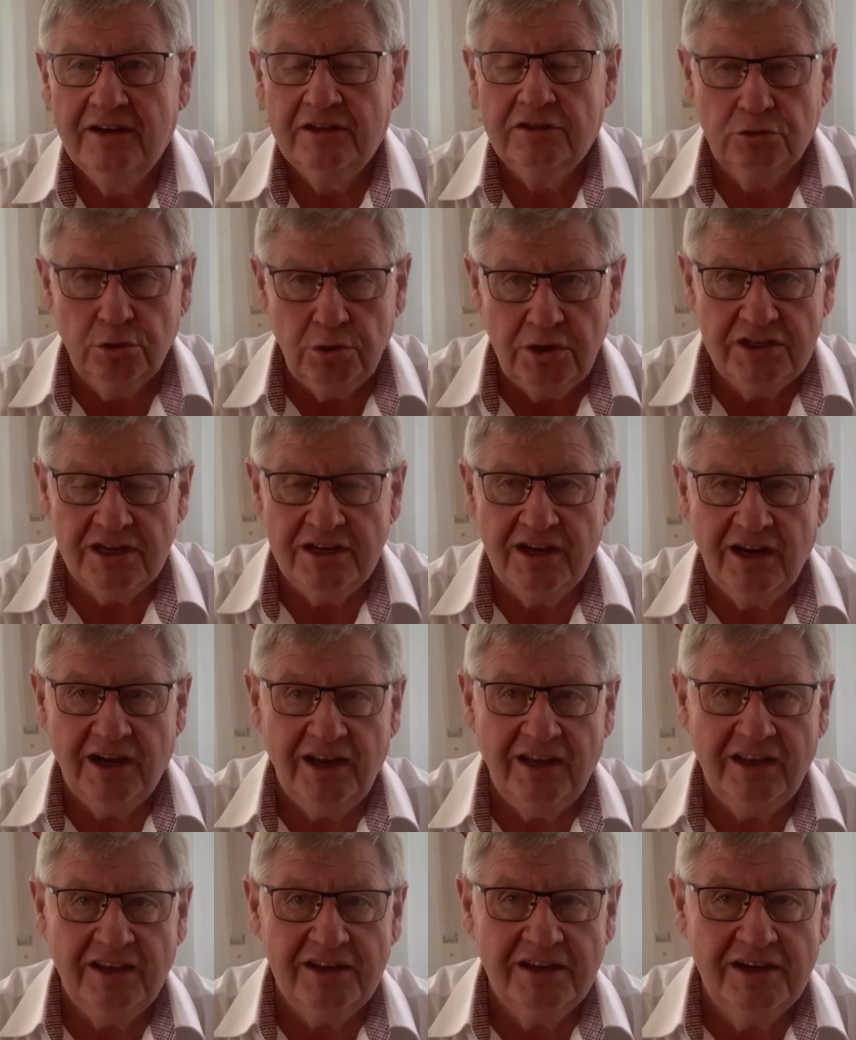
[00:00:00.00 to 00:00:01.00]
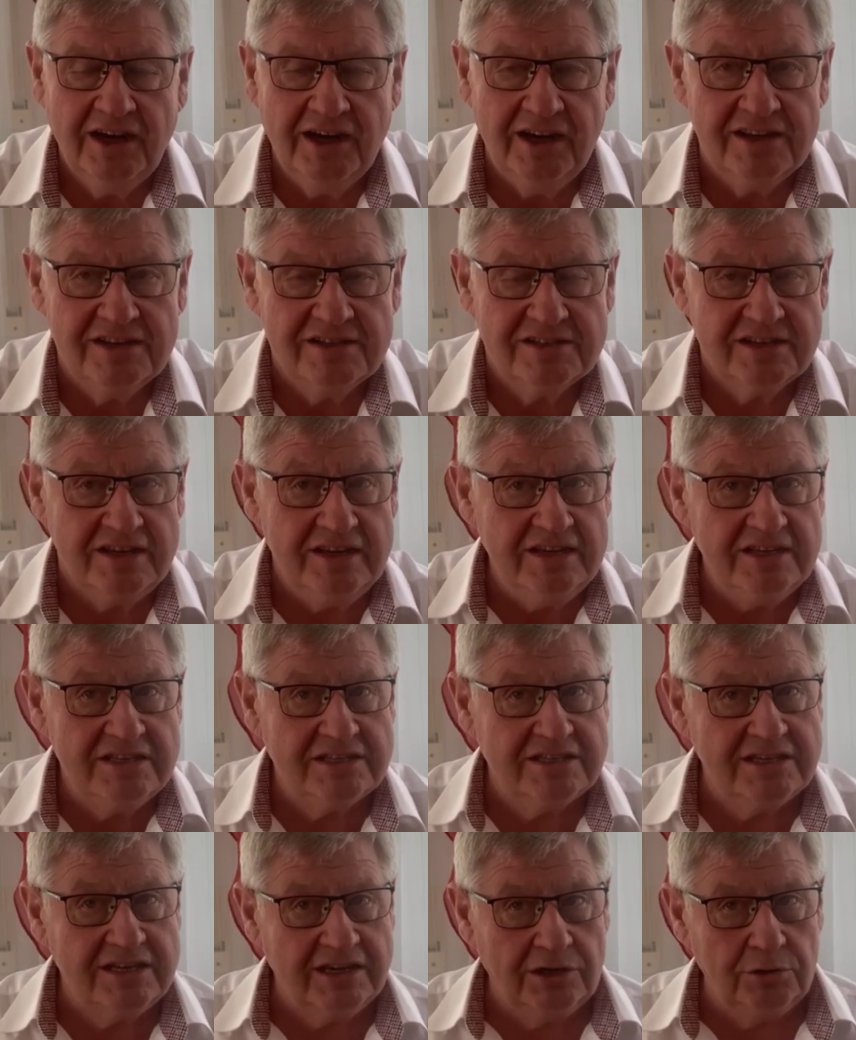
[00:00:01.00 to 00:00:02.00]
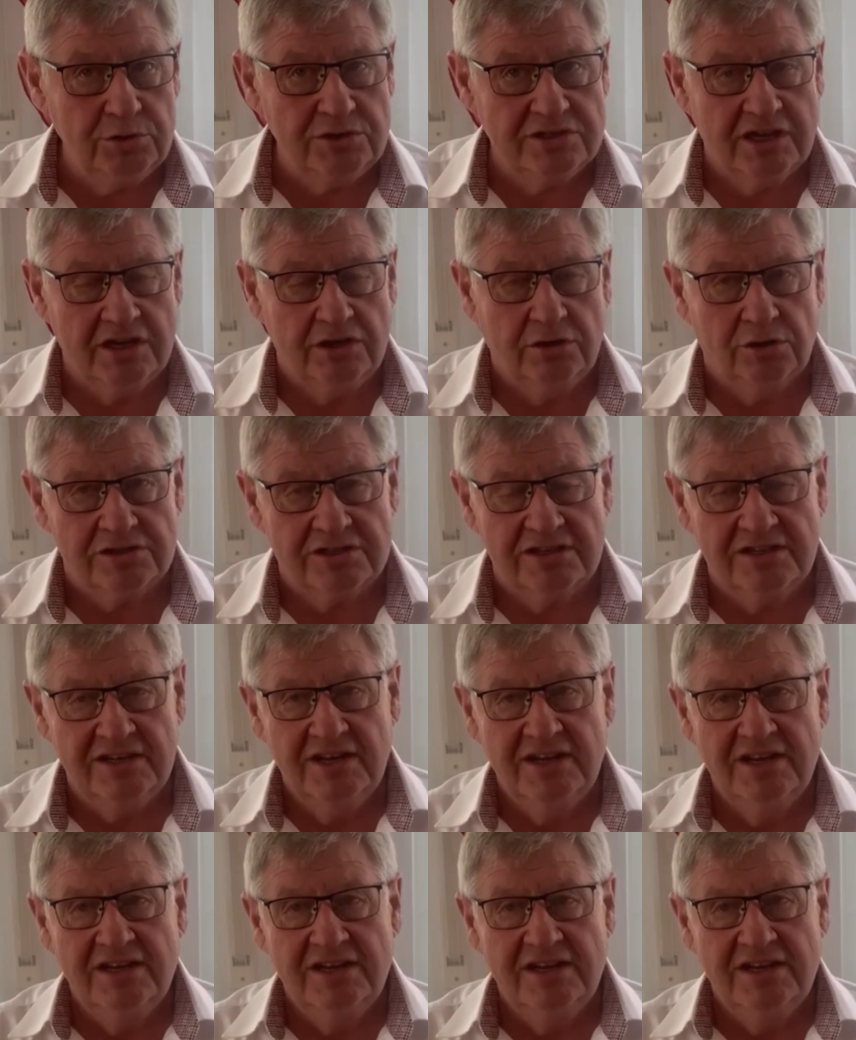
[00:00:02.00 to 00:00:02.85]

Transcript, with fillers: Durch den Heiligen Geist ist sie ausgegossen.